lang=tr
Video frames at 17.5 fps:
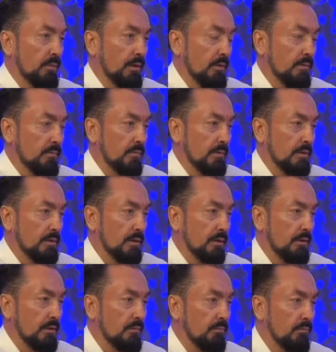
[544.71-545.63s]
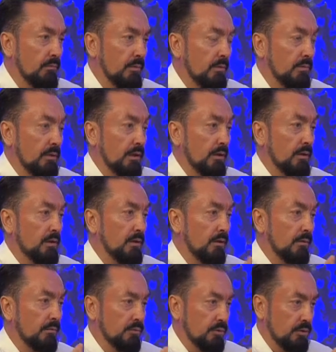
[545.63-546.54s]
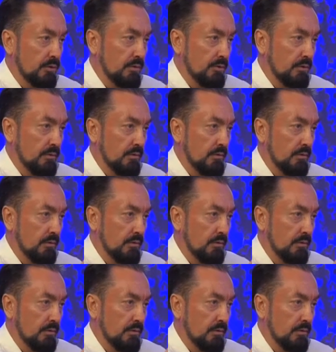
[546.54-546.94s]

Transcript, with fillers: bir insanın imtihanı kalkmıştır.